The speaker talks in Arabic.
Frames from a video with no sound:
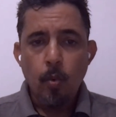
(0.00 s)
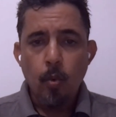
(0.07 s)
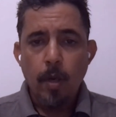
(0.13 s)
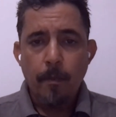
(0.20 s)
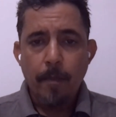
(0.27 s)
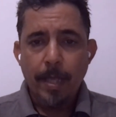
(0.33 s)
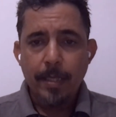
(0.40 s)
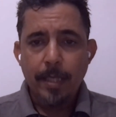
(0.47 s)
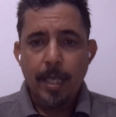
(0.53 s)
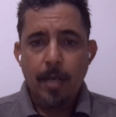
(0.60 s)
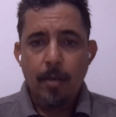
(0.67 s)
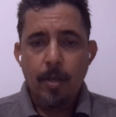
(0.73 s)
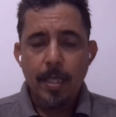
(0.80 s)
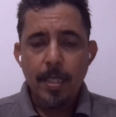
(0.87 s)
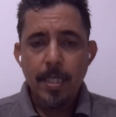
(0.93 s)
وبعض
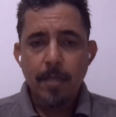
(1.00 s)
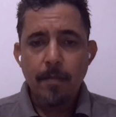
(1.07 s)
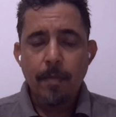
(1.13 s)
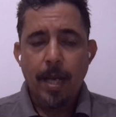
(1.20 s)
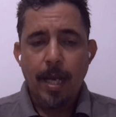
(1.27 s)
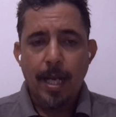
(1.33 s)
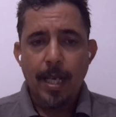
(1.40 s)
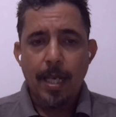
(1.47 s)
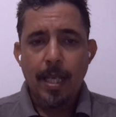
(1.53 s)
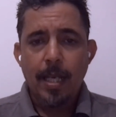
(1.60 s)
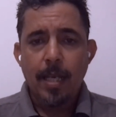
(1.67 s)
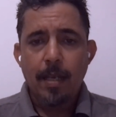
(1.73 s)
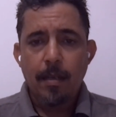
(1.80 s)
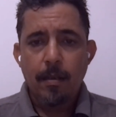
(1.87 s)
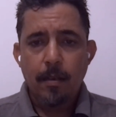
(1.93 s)
العواصم على
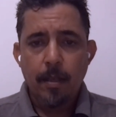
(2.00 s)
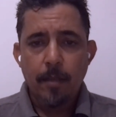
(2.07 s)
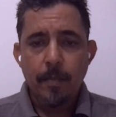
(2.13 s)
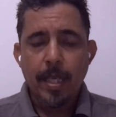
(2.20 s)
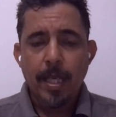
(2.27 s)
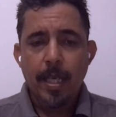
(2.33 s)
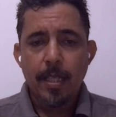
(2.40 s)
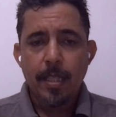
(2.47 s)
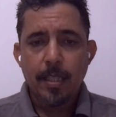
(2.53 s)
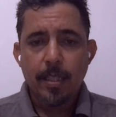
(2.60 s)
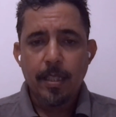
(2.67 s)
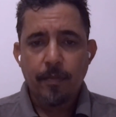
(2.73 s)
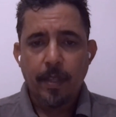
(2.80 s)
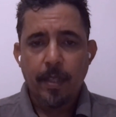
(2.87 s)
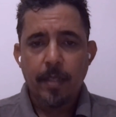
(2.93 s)
امكانيه
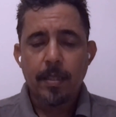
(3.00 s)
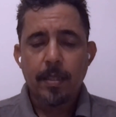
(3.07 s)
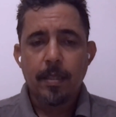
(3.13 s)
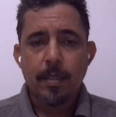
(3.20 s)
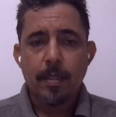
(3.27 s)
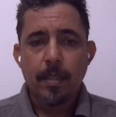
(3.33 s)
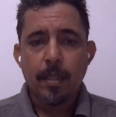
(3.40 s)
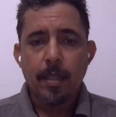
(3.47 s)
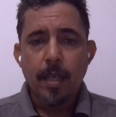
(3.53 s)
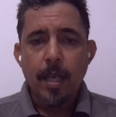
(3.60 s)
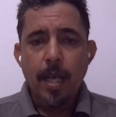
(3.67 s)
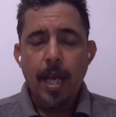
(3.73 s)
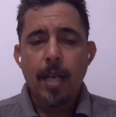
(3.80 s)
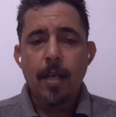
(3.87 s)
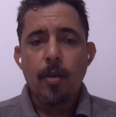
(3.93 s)
فرض آه،
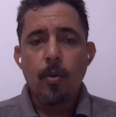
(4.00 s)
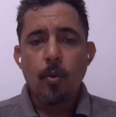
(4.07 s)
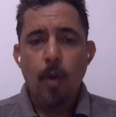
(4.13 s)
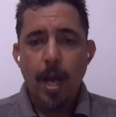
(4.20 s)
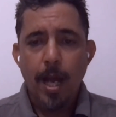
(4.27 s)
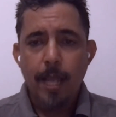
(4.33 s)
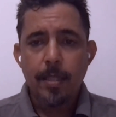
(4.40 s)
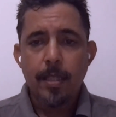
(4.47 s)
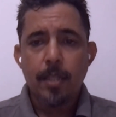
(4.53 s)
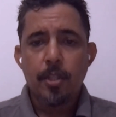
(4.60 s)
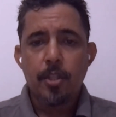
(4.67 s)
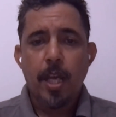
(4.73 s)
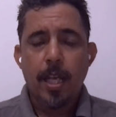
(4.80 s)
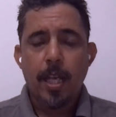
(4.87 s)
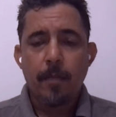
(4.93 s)
حل احادي
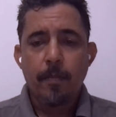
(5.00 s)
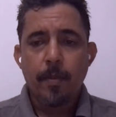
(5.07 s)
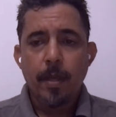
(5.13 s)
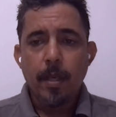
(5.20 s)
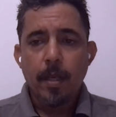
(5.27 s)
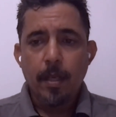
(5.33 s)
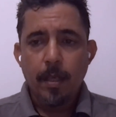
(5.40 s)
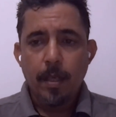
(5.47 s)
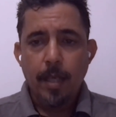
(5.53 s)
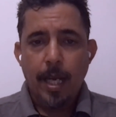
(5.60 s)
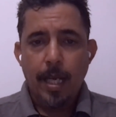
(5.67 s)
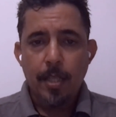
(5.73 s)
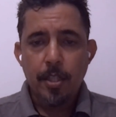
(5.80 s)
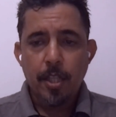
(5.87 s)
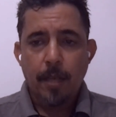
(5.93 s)
الجانب آه،
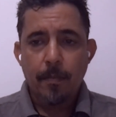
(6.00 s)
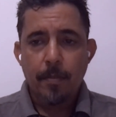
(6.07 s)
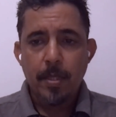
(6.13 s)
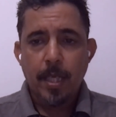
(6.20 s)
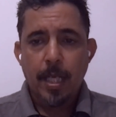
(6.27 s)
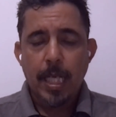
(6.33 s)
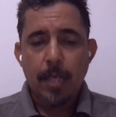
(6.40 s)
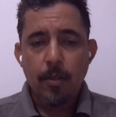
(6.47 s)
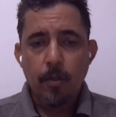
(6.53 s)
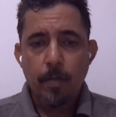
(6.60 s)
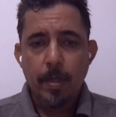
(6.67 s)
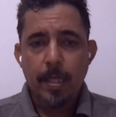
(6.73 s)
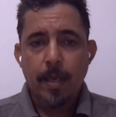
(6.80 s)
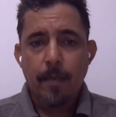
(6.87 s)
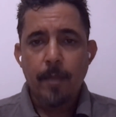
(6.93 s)
على الشعب الصحراوي
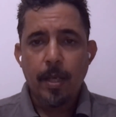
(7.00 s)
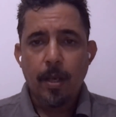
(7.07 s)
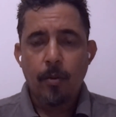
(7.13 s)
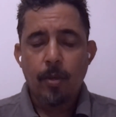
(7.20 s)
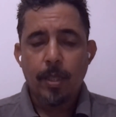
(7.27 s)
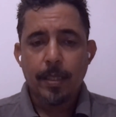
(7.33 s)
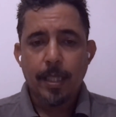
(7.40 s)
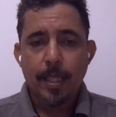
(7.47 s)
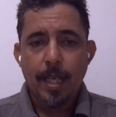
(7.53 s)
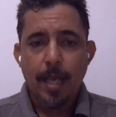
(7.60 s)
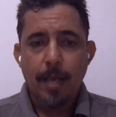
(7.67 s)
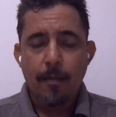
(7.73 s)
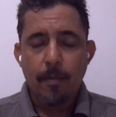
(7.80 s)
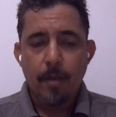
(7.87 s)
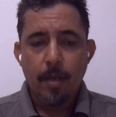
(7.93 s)
بدا من الواضح